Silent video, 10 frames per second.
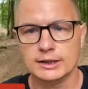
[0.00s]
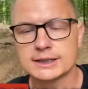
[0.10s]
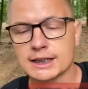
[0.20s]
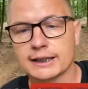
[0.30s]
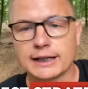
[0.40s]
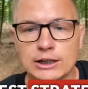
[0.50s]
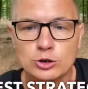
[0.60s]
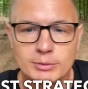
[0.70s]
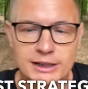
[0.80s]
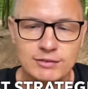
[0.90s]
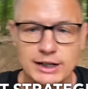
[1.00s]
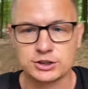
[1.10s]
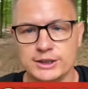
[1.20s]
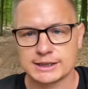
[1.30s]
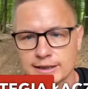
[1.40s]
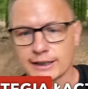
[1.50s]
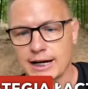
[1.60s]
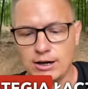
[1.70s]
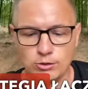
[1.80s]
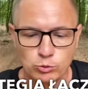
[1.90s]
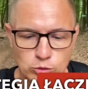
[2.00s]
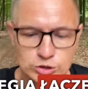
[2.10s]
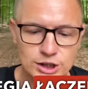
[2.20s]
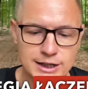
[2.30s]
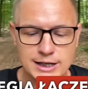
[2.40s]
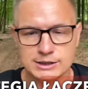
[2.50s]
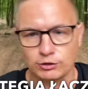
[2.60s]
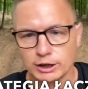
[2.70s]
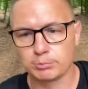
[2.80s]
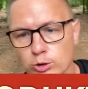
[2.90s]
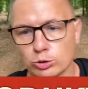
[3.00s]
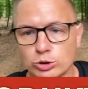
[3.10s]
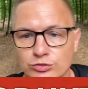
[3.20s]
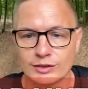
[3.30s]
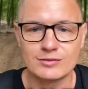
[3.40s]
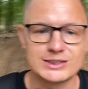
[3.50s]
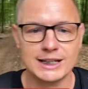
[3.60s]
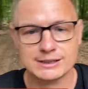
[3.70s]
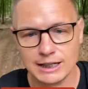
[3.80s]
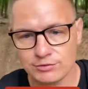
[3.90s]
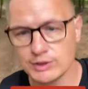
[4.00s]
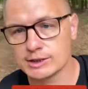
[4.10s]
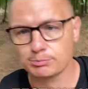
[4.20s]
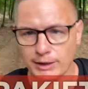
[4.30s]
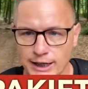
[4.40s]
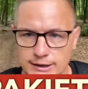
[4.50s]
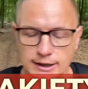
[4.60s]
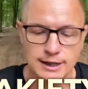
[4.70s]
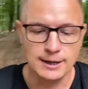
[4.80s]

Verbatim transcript: I strategia numer dwa, czyli strategia łączenia swoich produktów w zestawy z pakiety.